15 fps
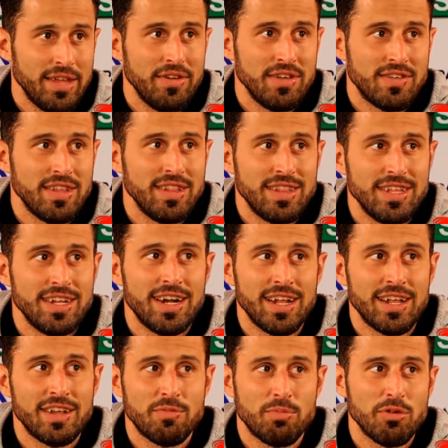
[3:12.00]
deve sentire
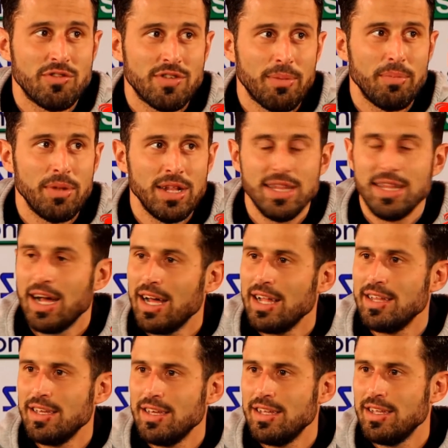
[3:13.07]
la
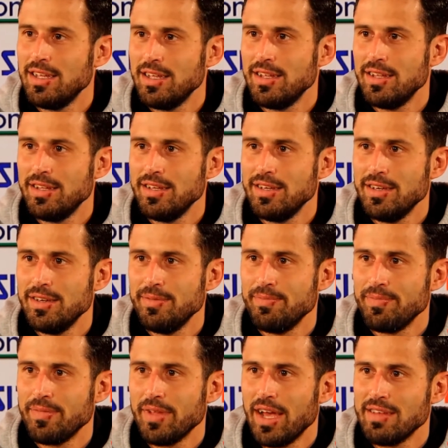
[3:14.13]
responsabilità di,
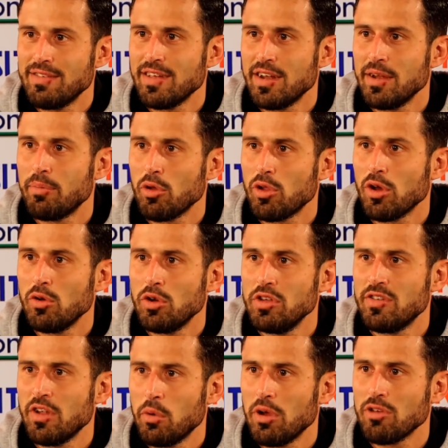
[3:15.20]
di essere
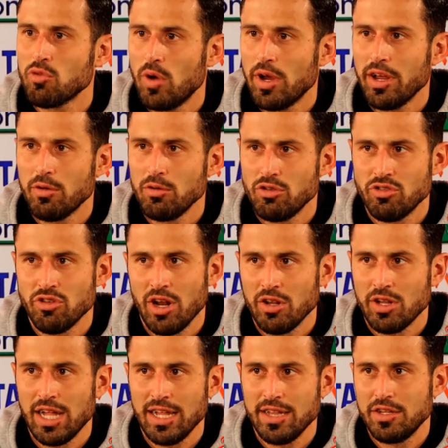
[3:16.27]
protagonista in una squadra in cui ci
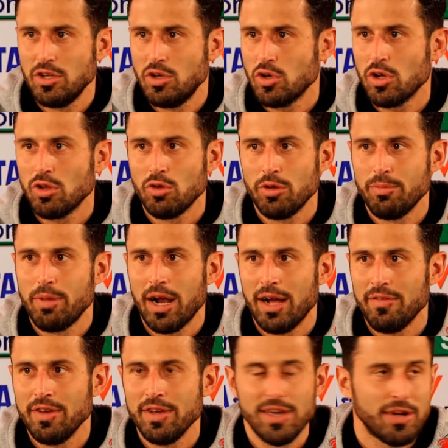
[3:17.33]
sono tanti giocatori
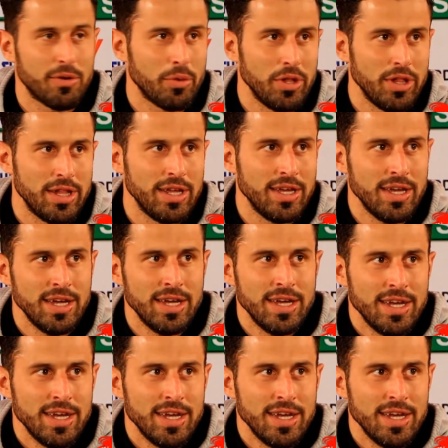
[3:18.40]
bravi e quindi